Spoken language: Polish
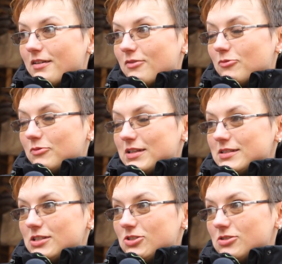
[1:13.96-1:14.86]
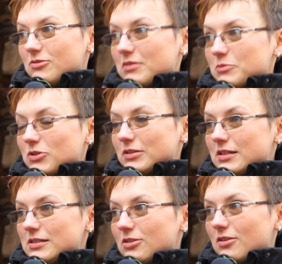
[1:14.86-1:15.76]
E, u nas też są na przykład
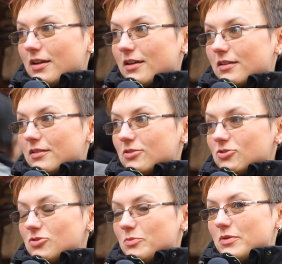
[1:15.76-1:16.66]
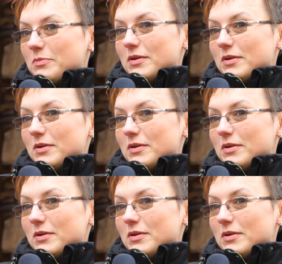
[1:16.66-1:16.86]
na stole grzyby